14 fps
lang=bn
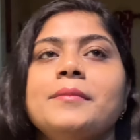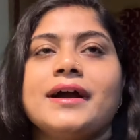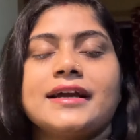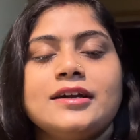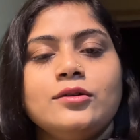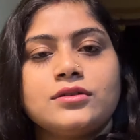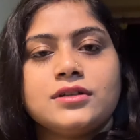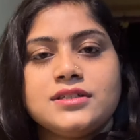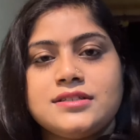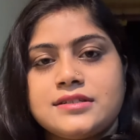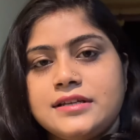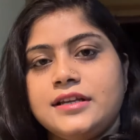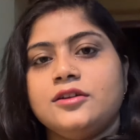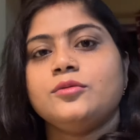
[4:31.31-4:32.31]
বাকি ওটা
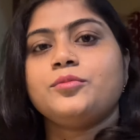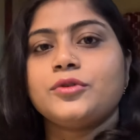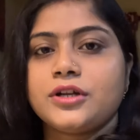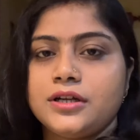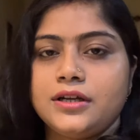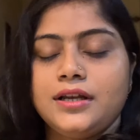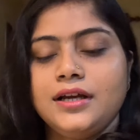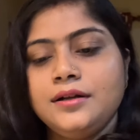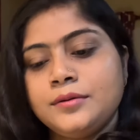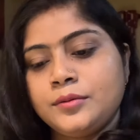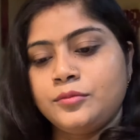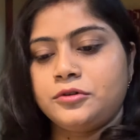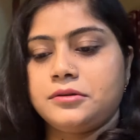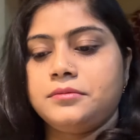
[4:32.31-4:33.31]
স্টিলের উপরে নিলে
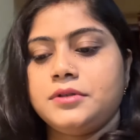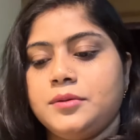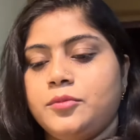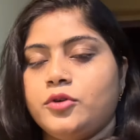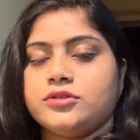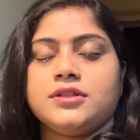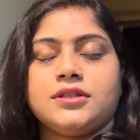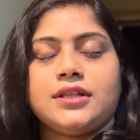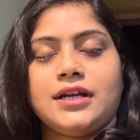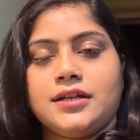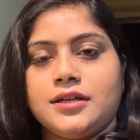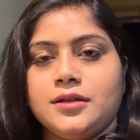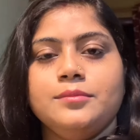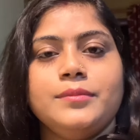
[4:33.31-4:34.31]
মোটামুটি বসের
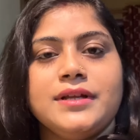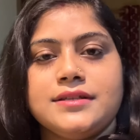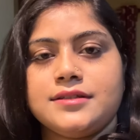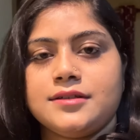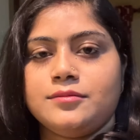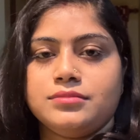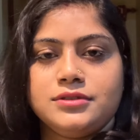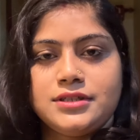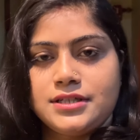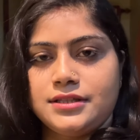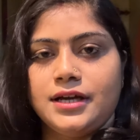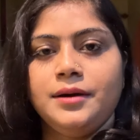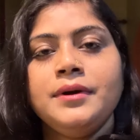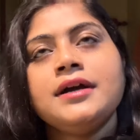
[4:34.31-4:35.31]
থার্টিন প্লেসের যে
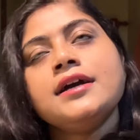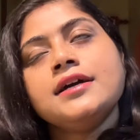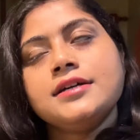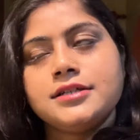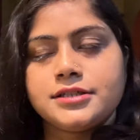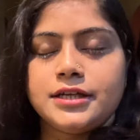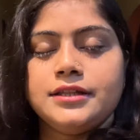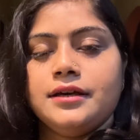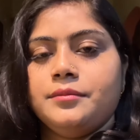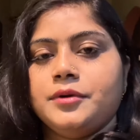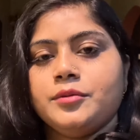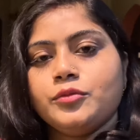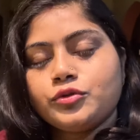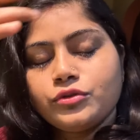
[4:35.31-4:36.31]
দাম সেই
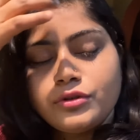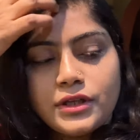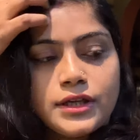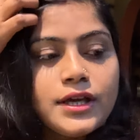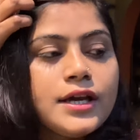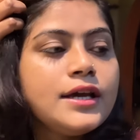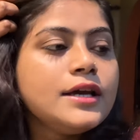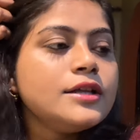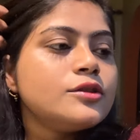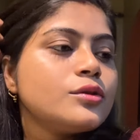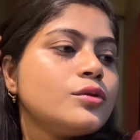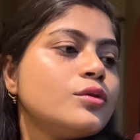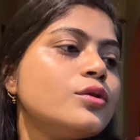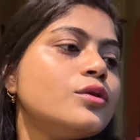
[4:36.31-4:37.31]
দামের মতনই তো